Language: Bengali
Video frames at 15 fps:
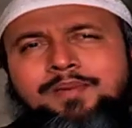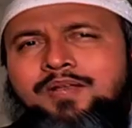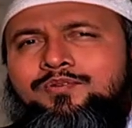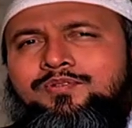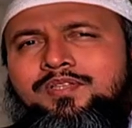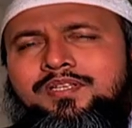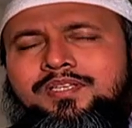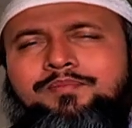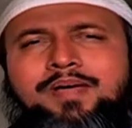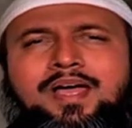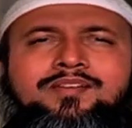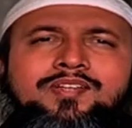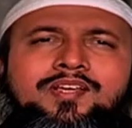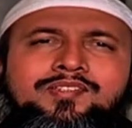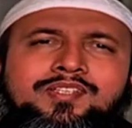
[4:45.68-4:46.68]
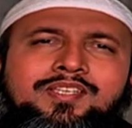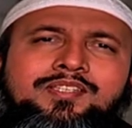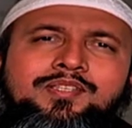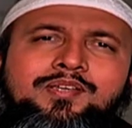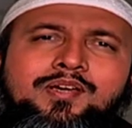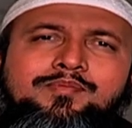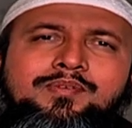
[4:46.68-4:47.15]
যে মানুষদেরকে ভাষা
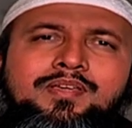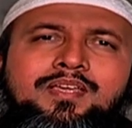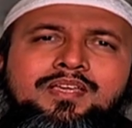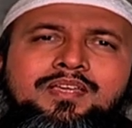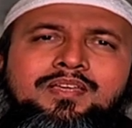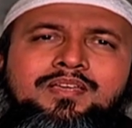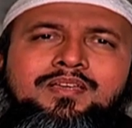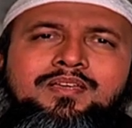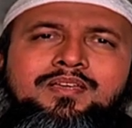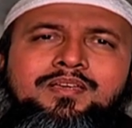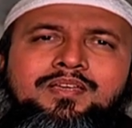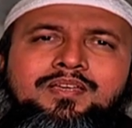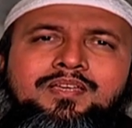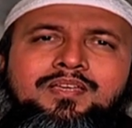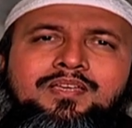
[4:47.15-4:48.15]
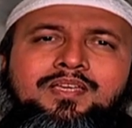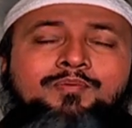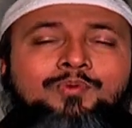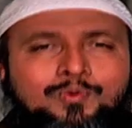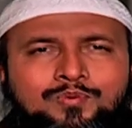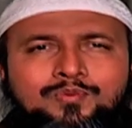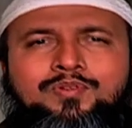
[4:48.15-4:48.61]
শিখতে হবে
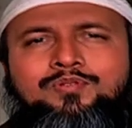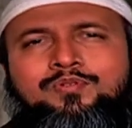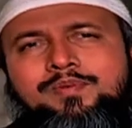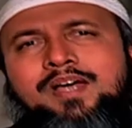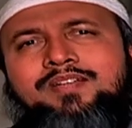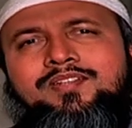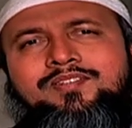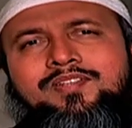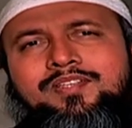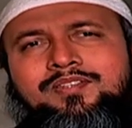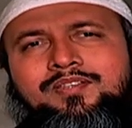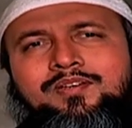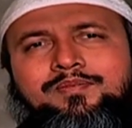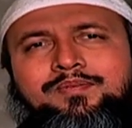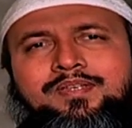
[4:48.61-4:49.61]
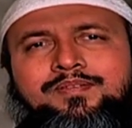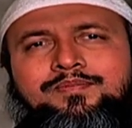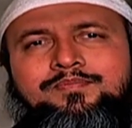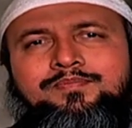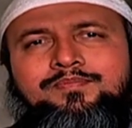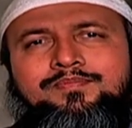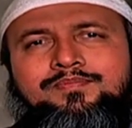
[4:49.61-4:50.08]
এবং উন্নত ভাষা শিখতে হবে